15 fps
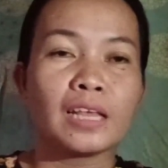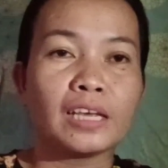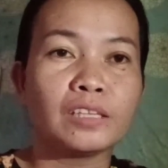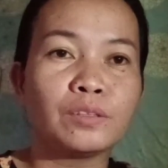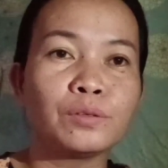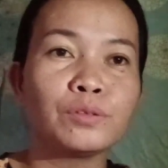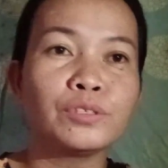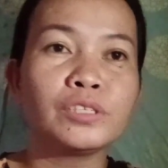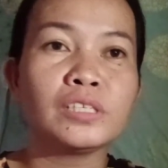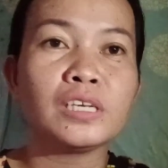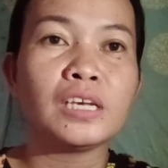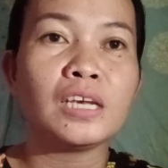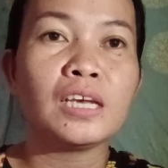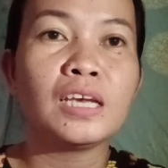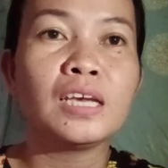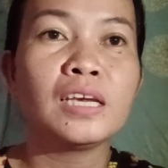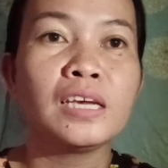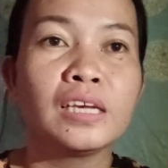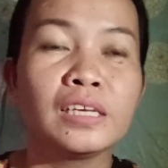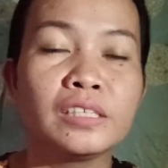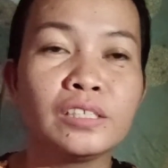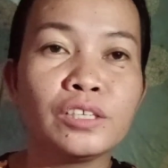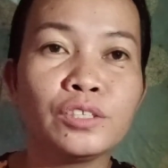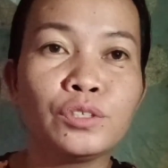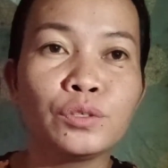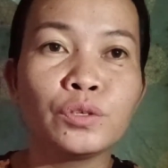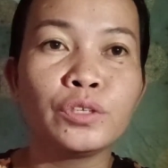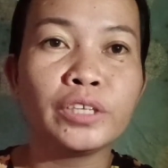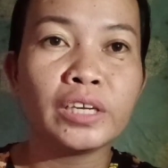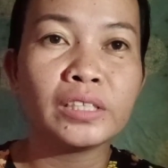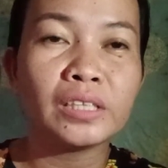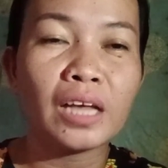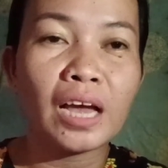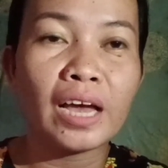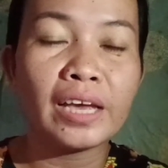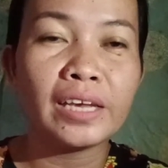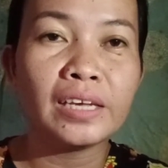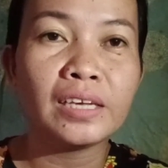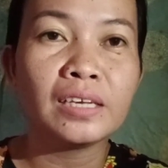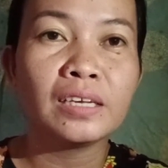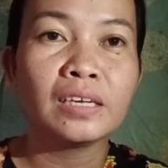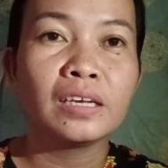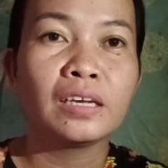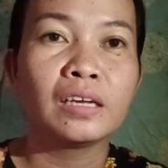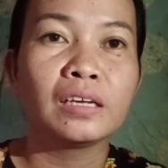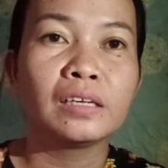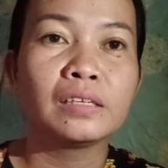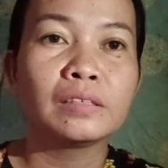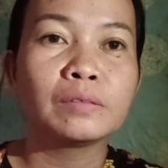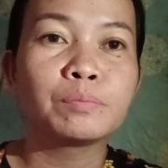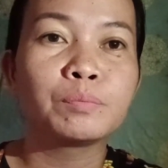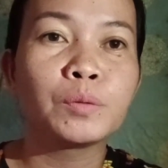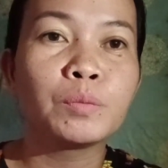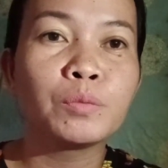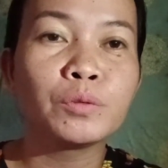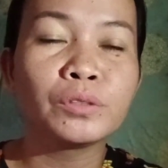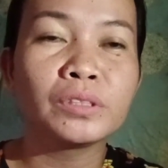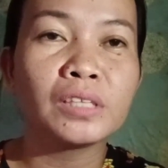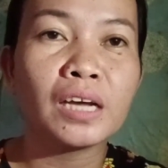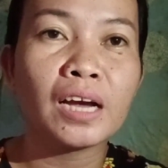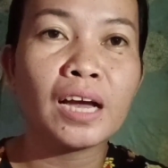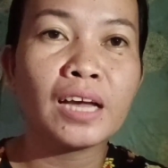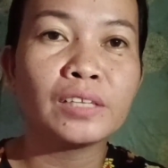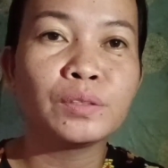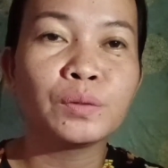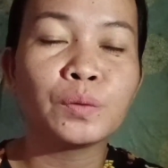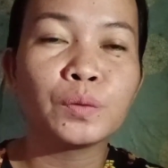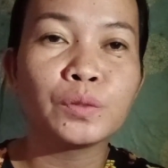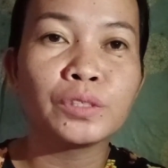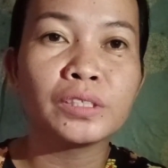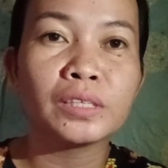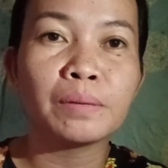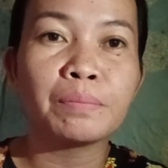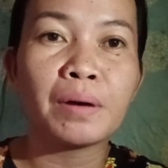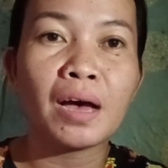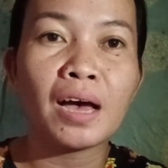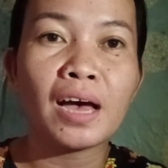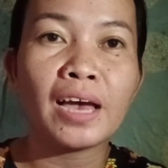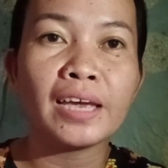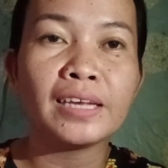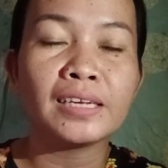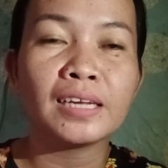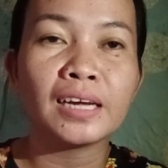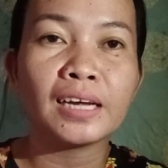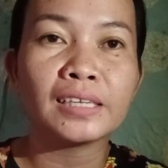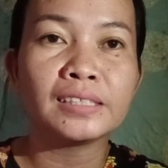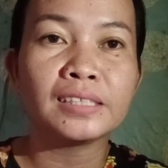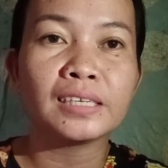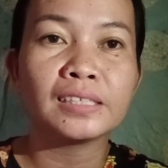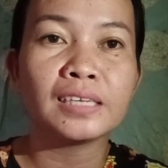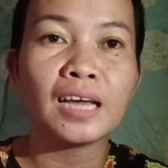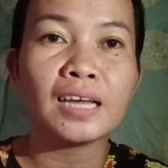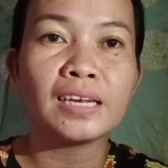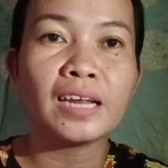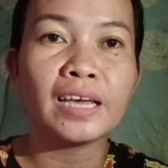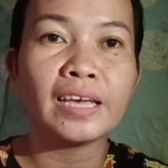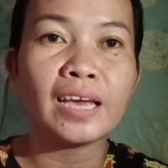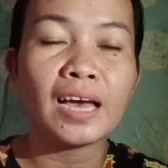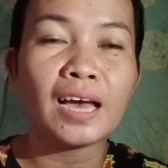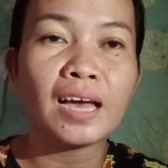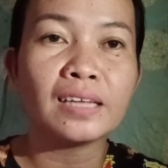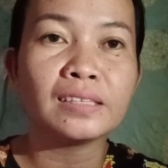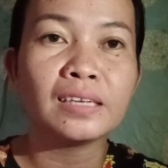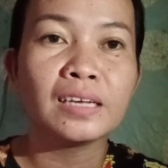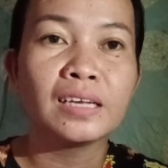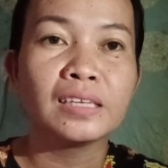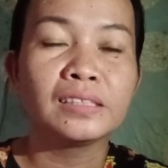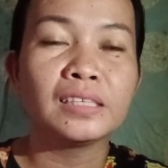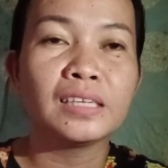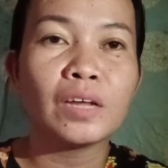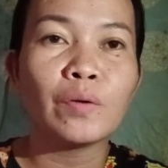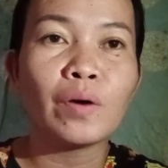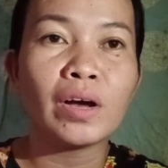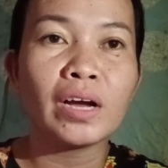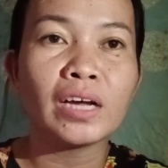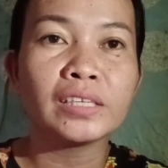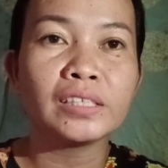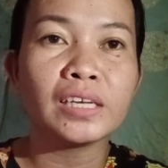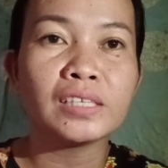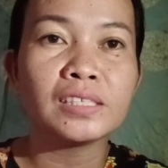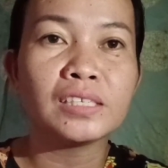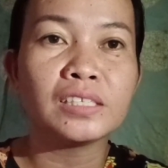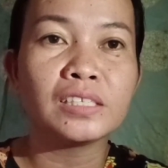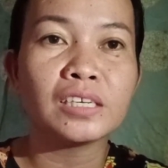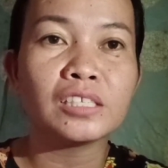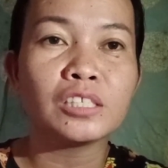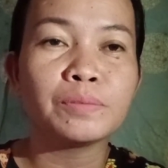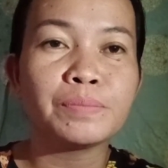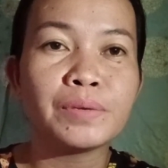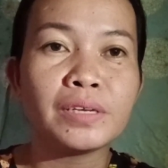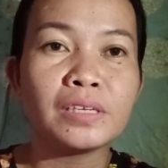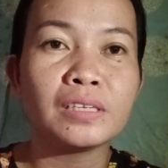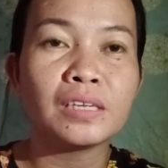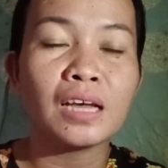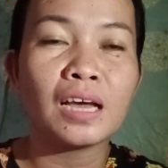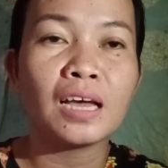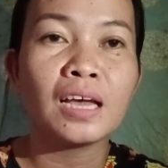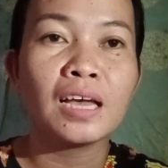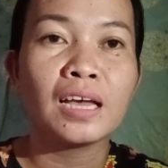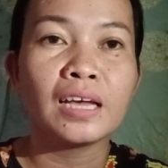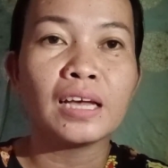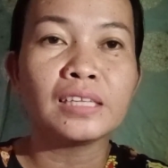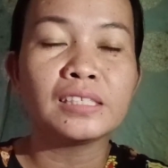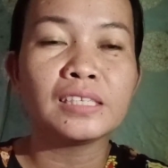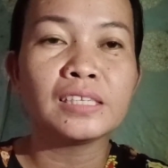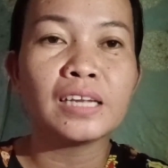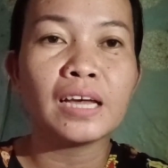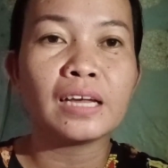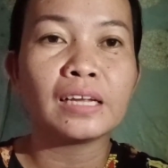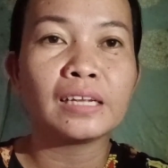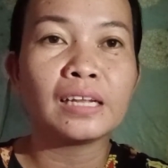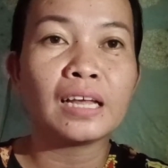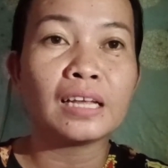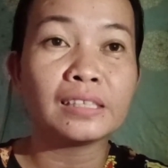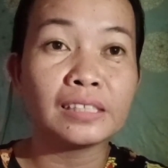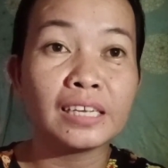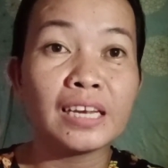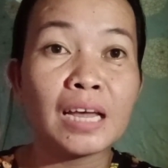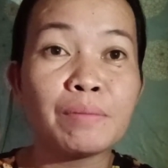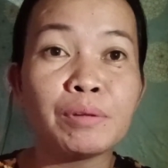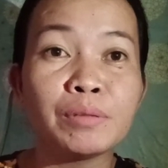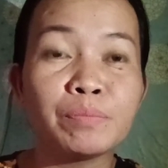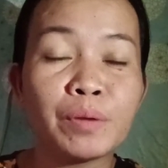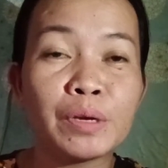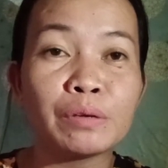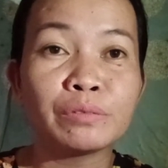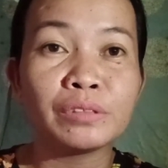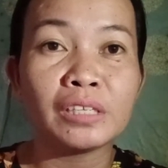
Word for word: itong si, si Juliet ay Pumunta nga doon sa bahay ng kanyang nanay at tinawagan nga si Jasmine na at, sina, na, at ginamit pa yung